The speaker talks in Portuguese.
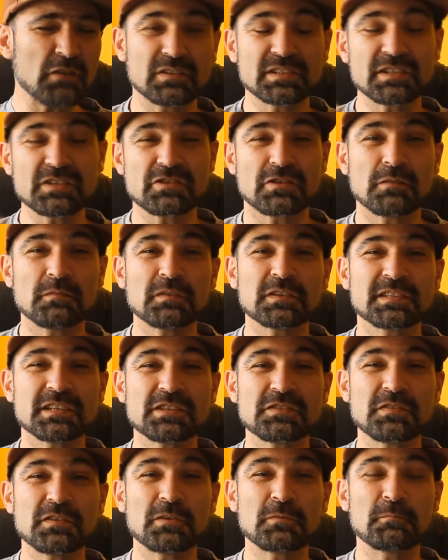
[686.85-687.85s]
Ou seja, como
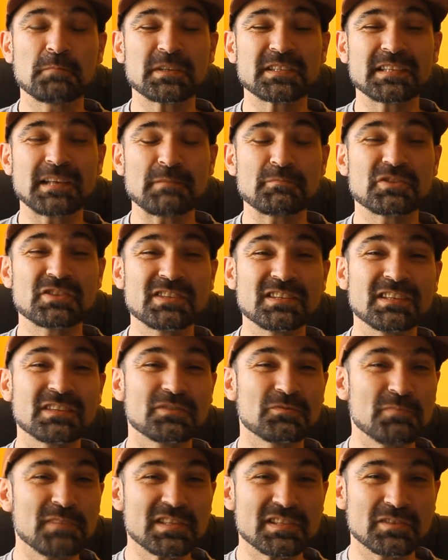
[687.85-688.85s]
vocês viram, passámos de
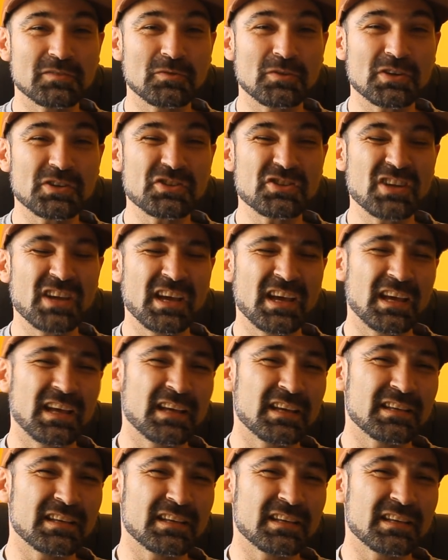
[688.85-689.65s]
atomizadores